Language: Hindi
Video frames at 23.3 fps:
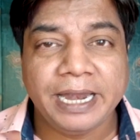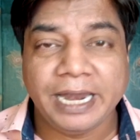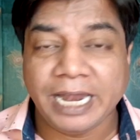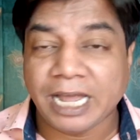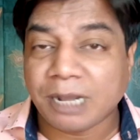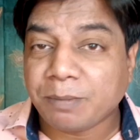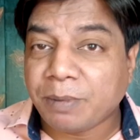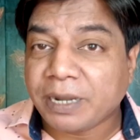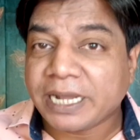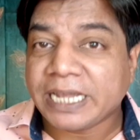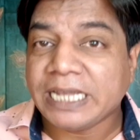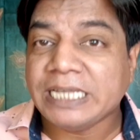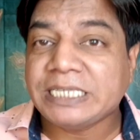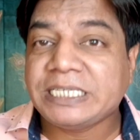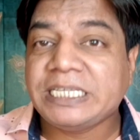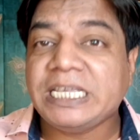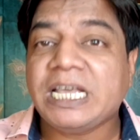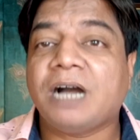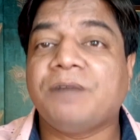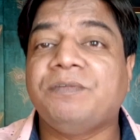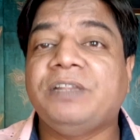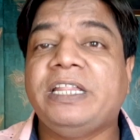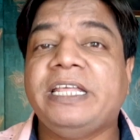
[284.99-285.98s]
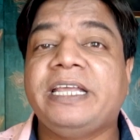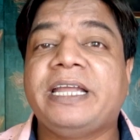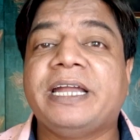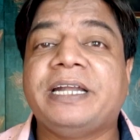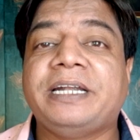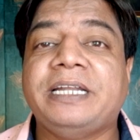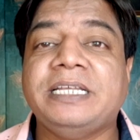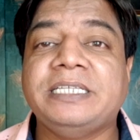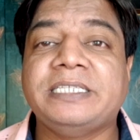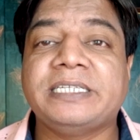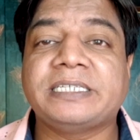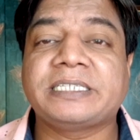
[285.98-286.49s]
लगभग इसी अवधि के
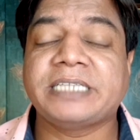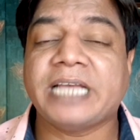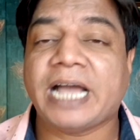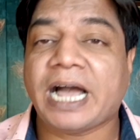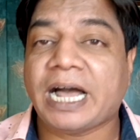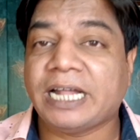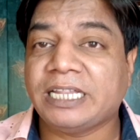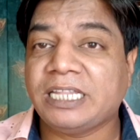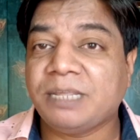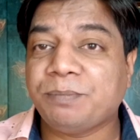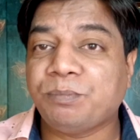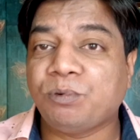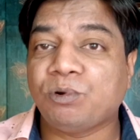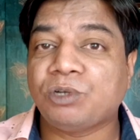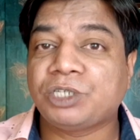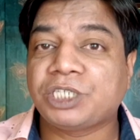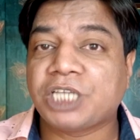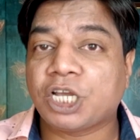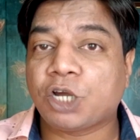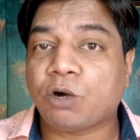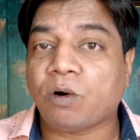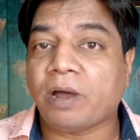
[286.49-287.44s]
टीजर से आदि पुरुष की